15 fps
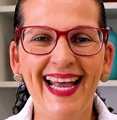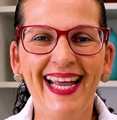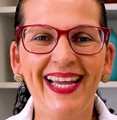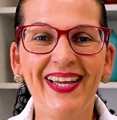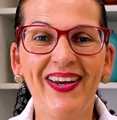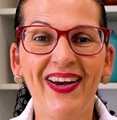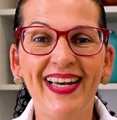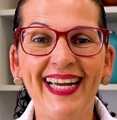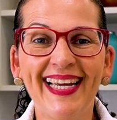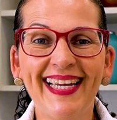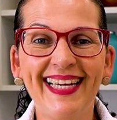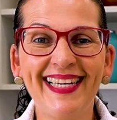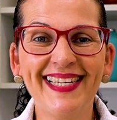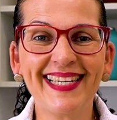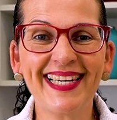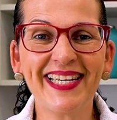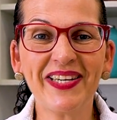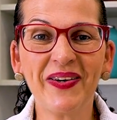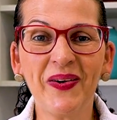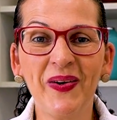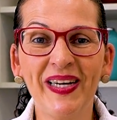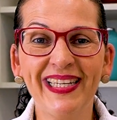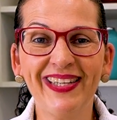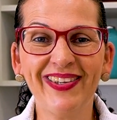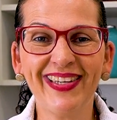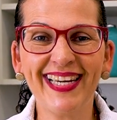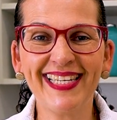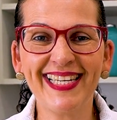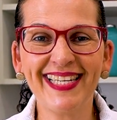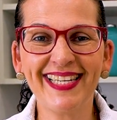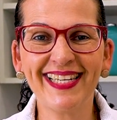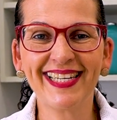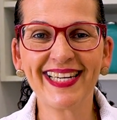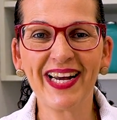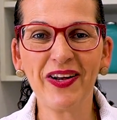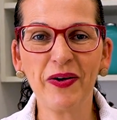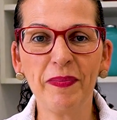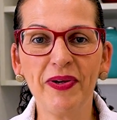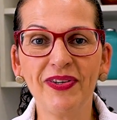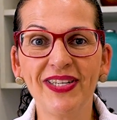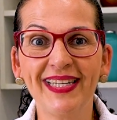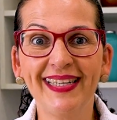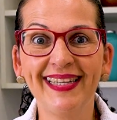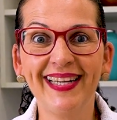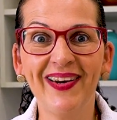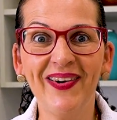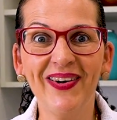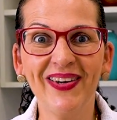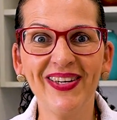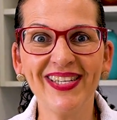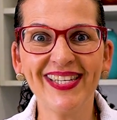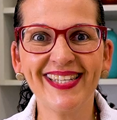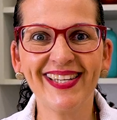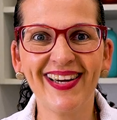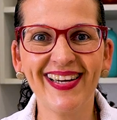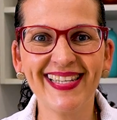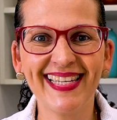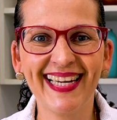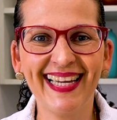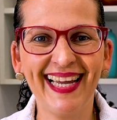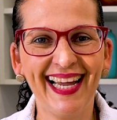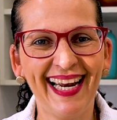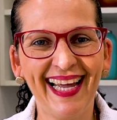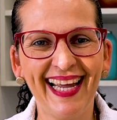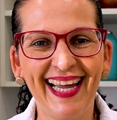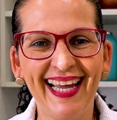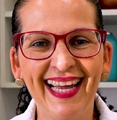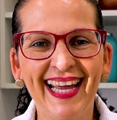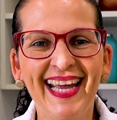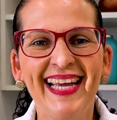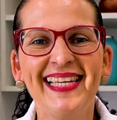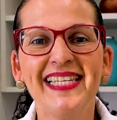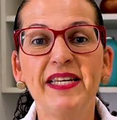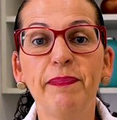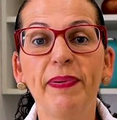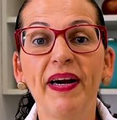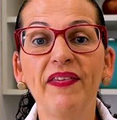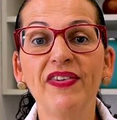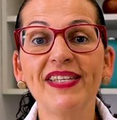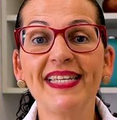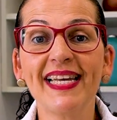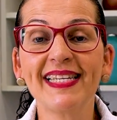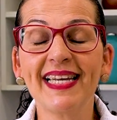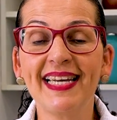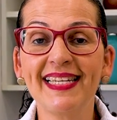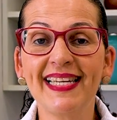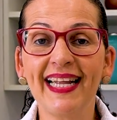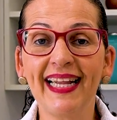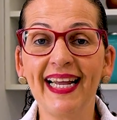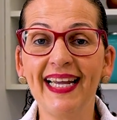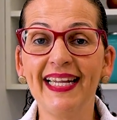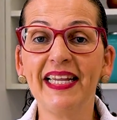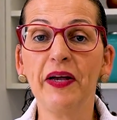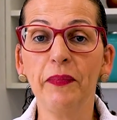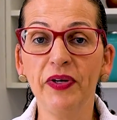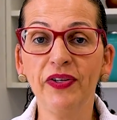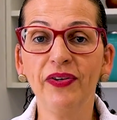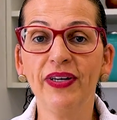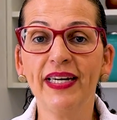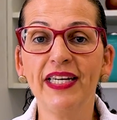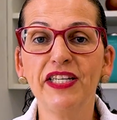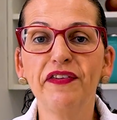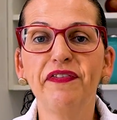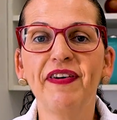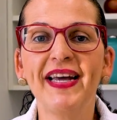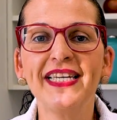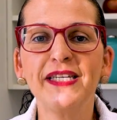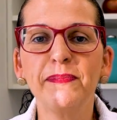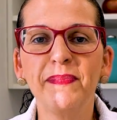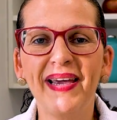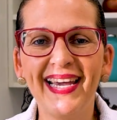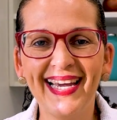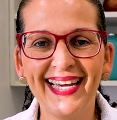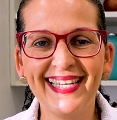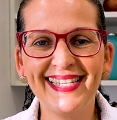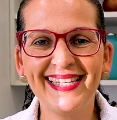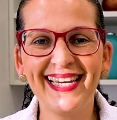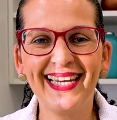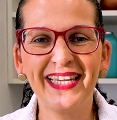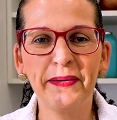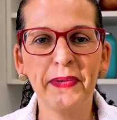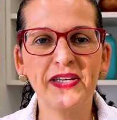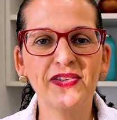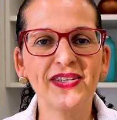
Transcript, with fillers: E olha aqui, gente, quanto que a gente já comeu de tão gostosa que ela é. E se para você essa receita aqui tá muito grande, faz meia receita, mas